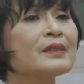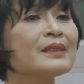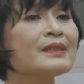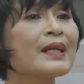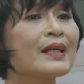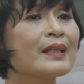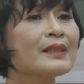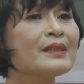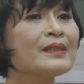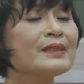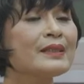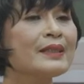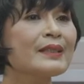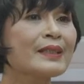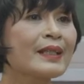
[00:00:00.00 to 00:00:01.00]
cái dạng etin
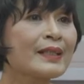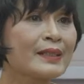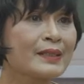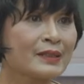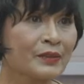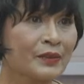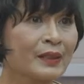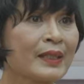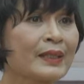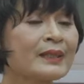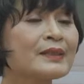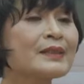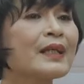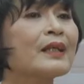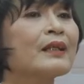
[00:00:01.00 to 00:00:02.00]
ester để chuyển thành
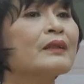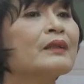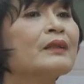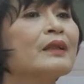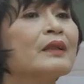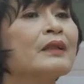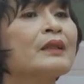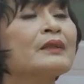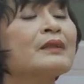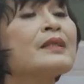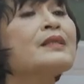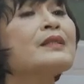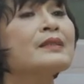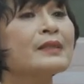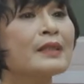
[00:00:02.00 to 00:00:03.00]
cái dạng à,
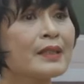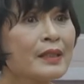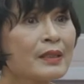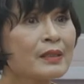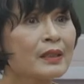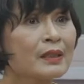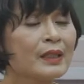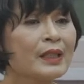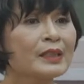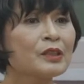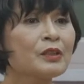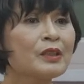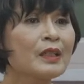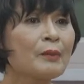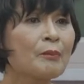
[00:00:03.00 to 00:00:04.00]
triglyceride được, cho
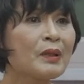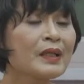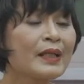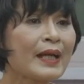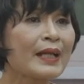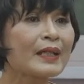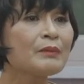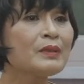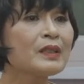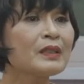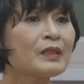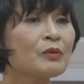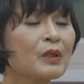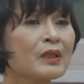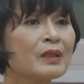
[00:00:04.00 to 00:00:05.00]
nên là mất hai cái bước
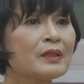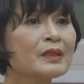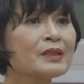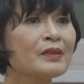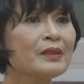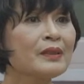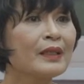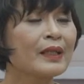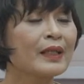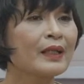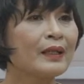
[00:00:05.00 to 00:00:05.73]
kỹ thuật nữa, cho nên là